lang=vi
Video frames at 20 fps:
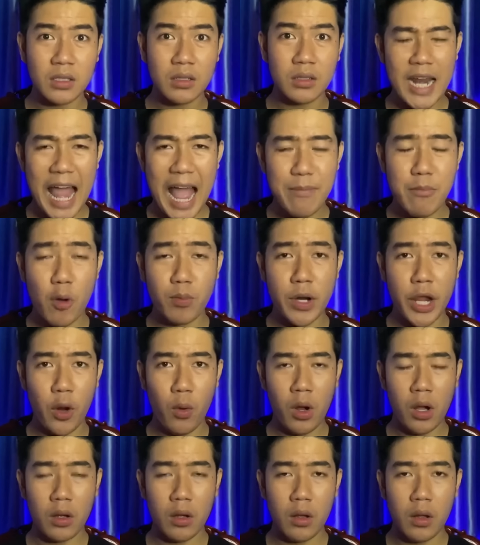Lạ một điều
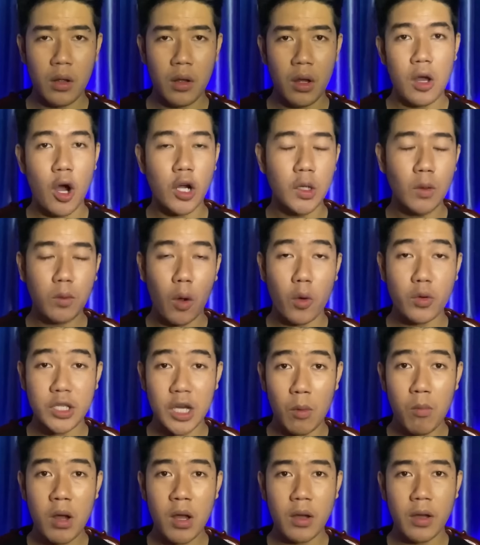á, hồi lúc còn
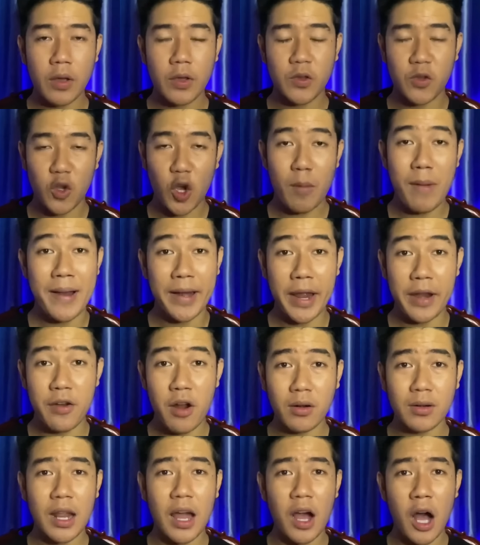sống á, do bà này
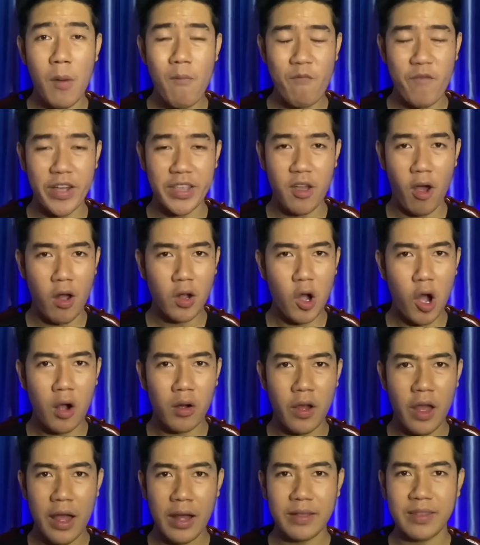rất là ốm và nhỏ con,
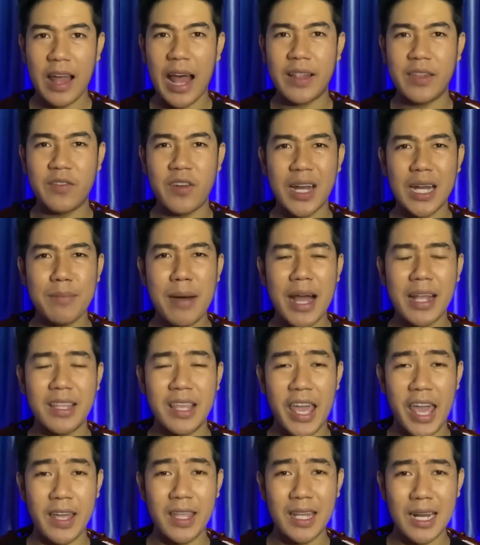thành ra là bà
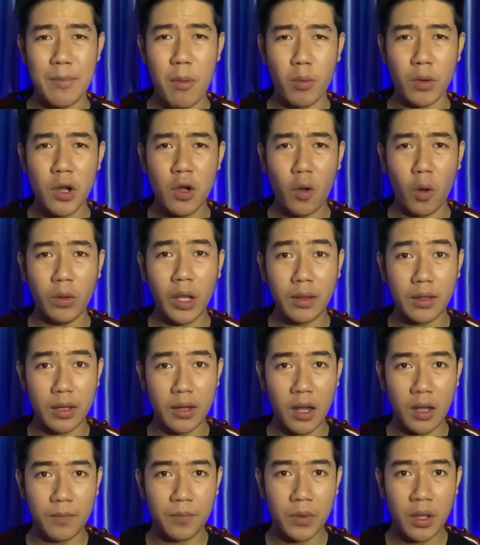nhẹ như là một đứa con nít vậy
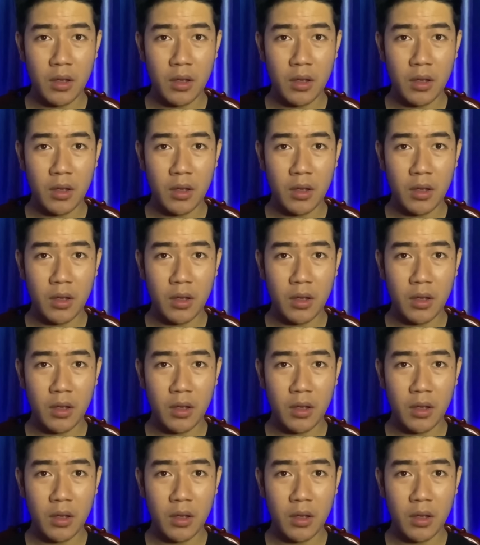đó.